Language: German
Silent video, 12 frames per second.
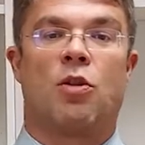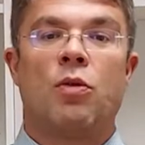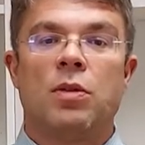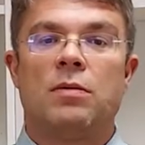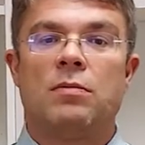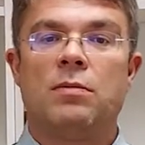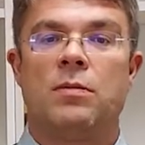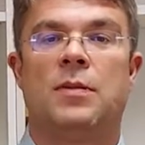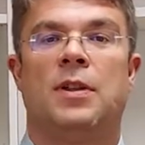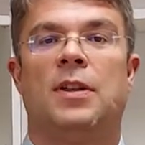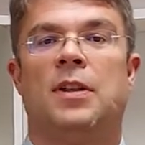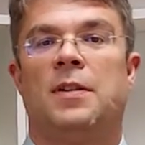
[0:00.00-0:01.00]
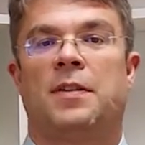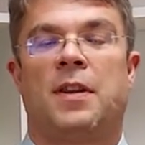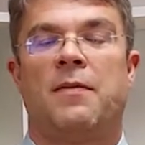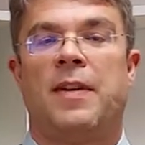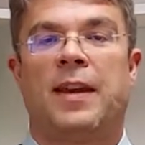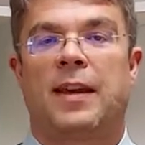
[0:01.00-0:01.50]
Kunden,
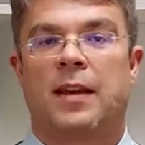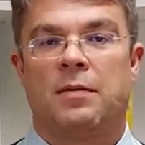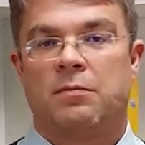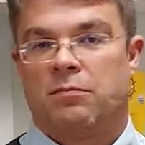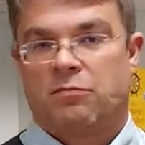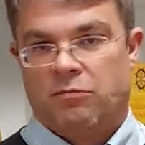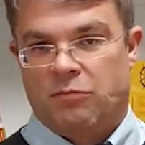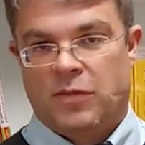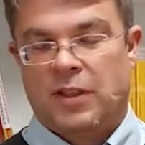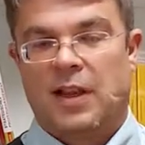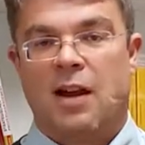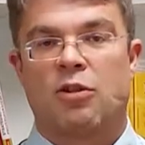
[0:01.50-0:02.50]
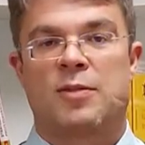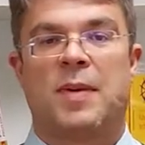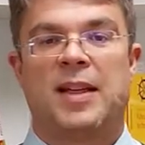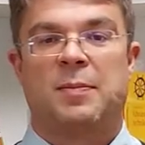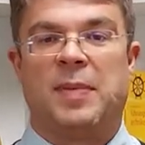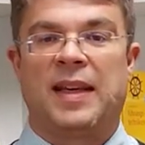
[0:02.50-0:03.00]
dann wäre das
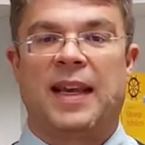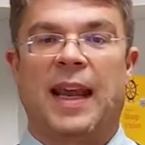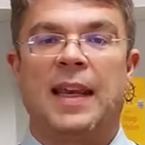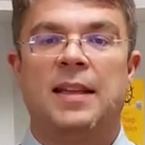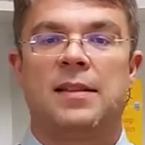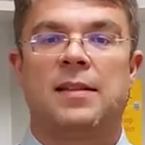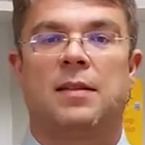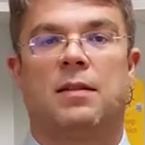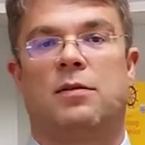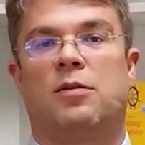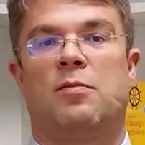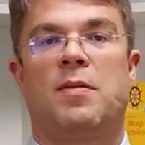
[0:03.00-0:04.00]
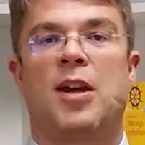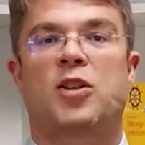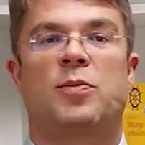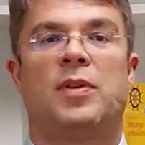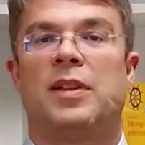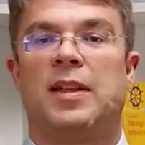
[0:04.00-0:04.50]
Ausmaß begrenzt, zum
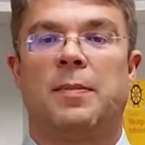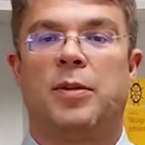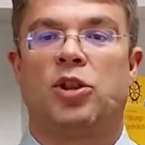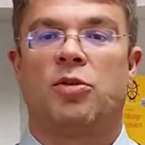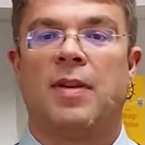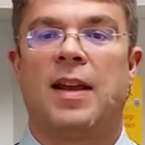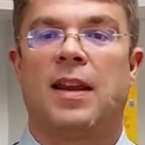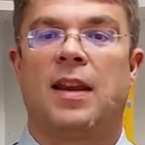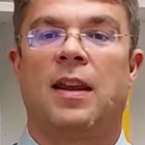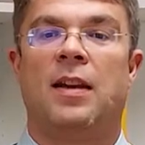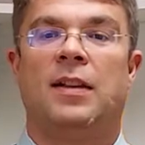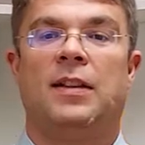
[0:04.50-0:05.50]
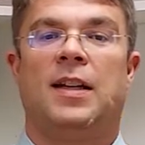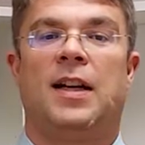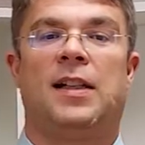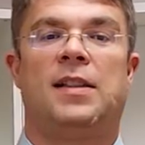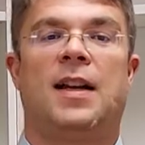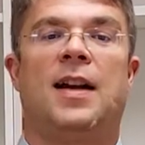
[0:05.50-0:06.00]
Beispiel die Beschwerde
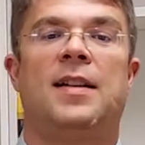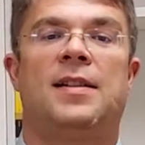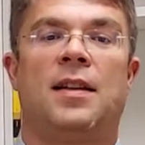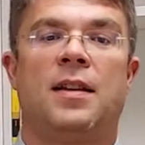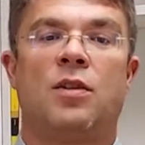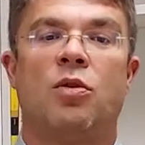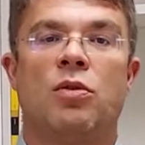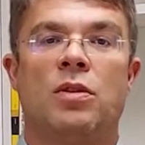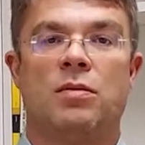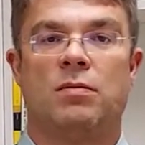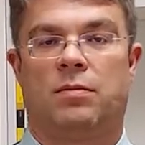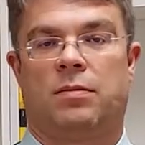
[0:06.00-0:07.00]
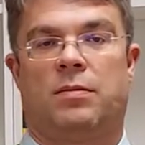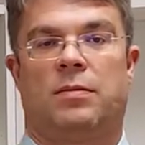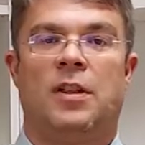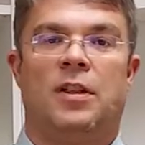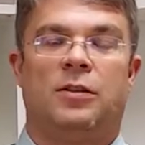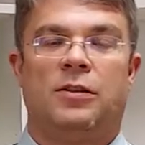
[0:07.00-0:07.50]
eines einzelnen Kunden.
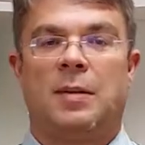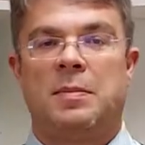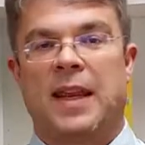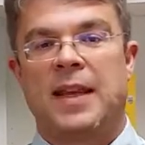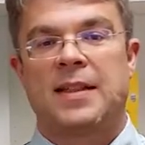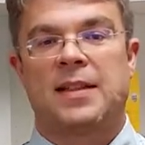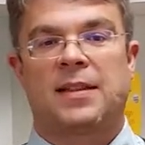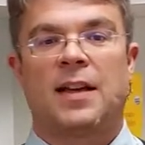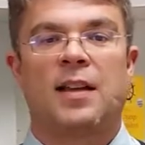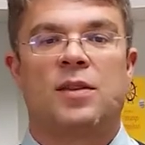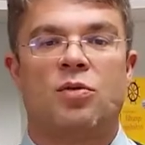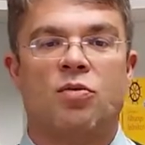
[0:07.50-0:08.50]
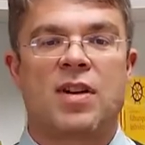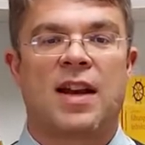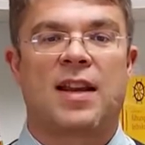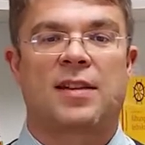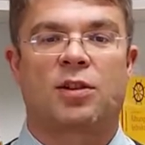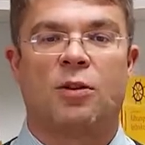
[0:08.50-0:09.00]
Und im Gegensatz dazu
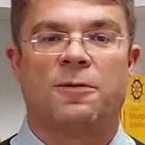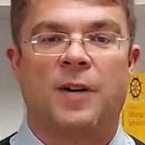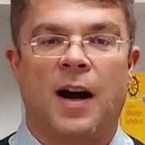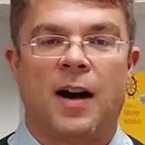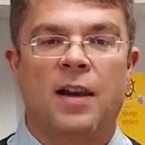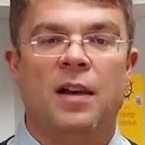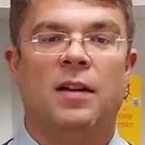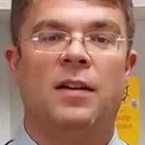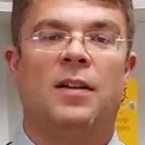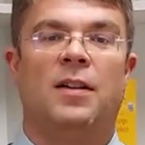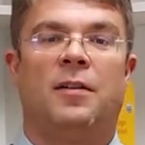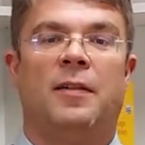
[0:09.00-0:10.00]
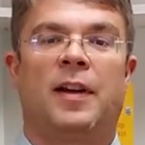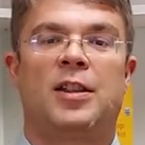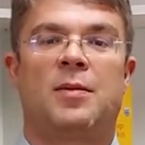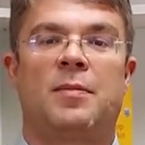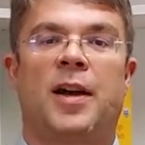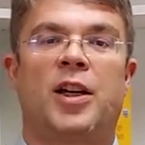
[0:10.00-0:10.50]
katastrophal wäre
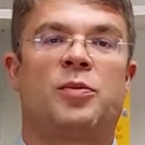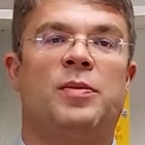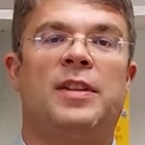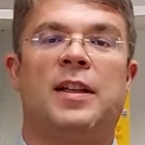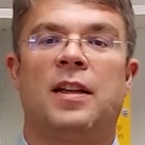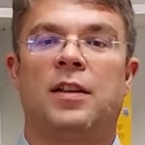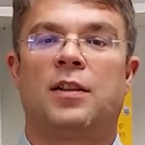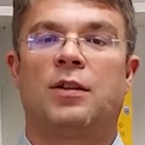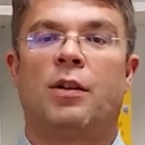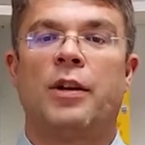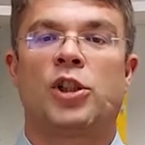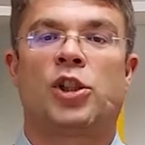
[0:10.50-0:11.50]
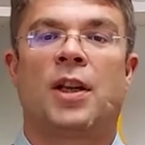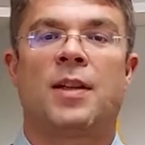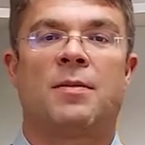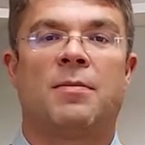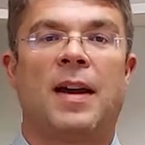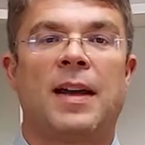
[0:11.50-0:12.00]
zum Beispiel die
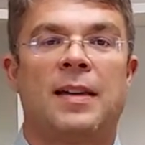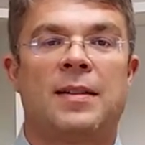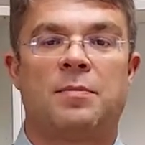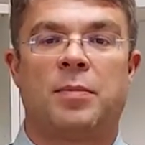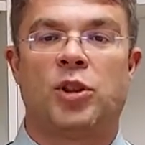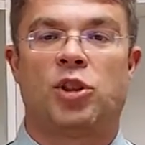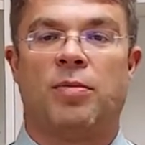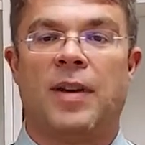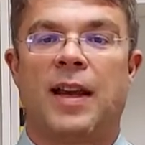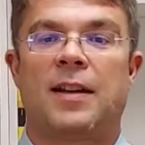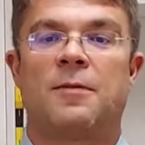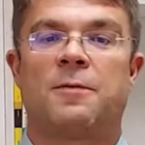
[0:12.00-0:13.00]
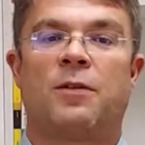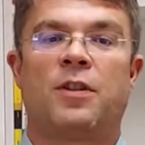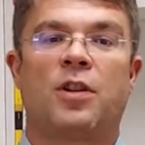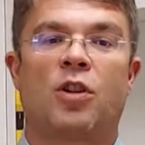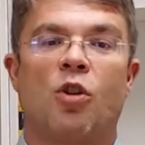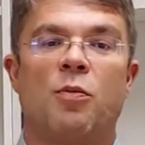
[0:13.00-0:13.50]
deutschlandweiten Beschwerden
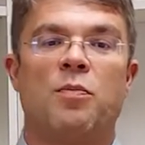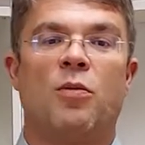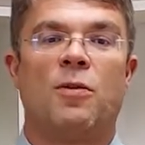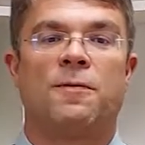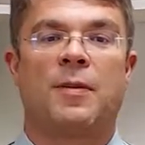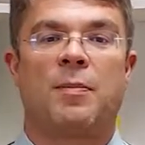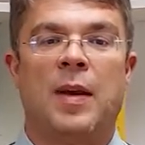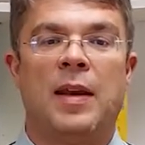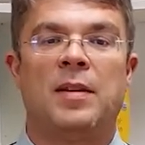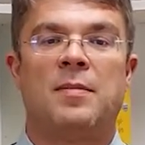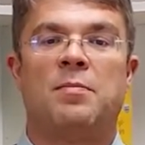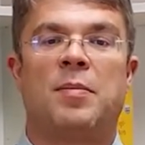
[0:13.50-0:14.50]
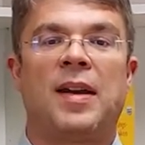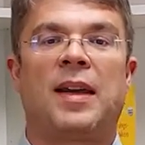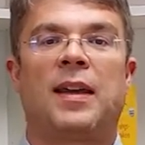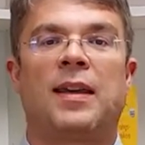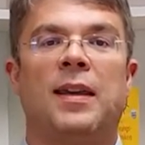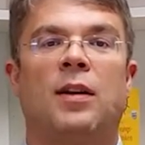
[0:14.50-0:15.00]
von Gruppen und Verbänden bei
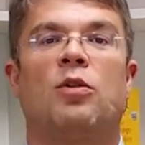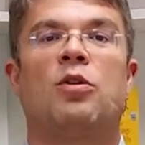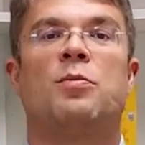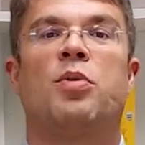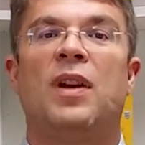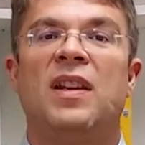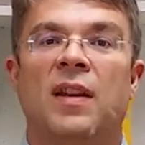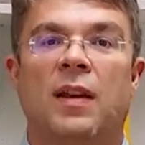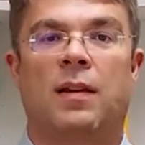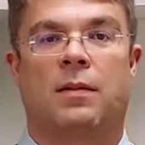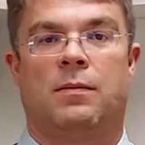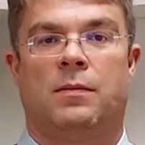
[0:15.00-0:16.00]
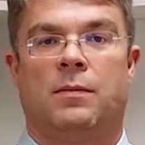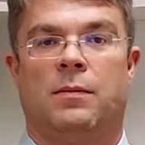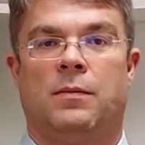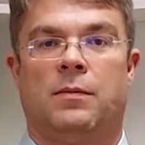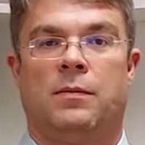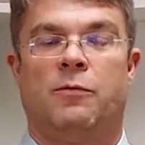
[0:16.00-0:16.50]
Regierung und Politik.
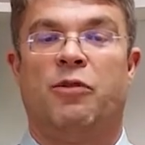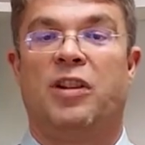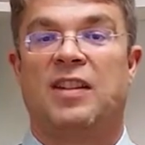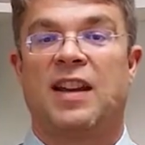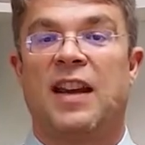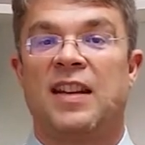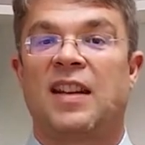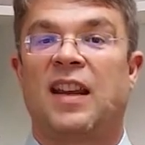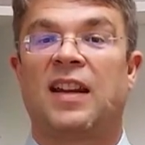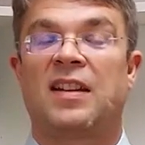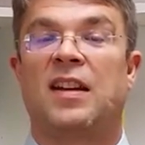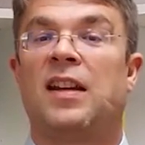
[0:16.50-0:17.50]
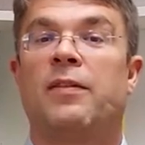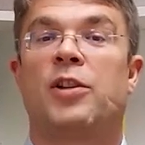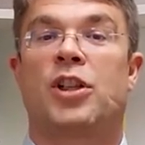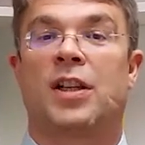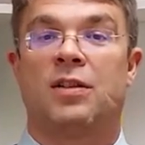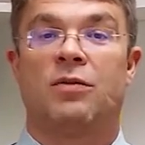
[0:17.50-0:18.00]
Würde das eintreten, hätte
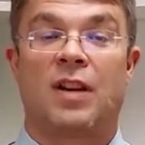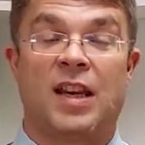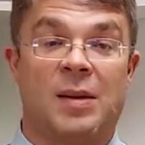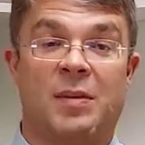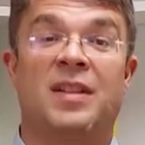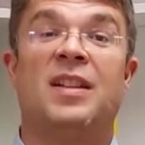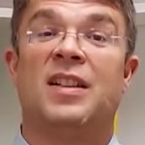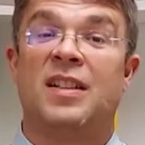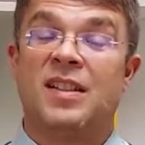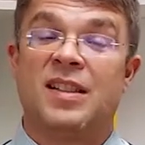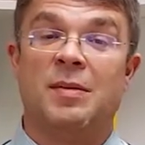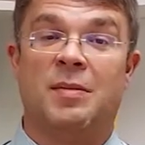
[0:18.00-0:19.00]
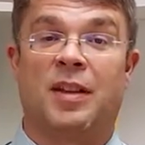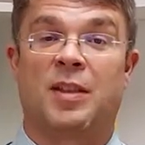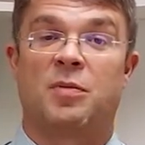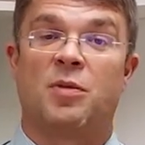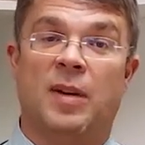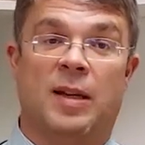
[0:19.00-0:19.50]
wahrscheinlich ein Unternehmen ein ziemliches
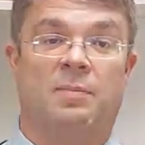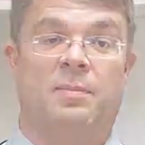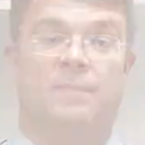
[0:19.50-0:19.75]
Problem.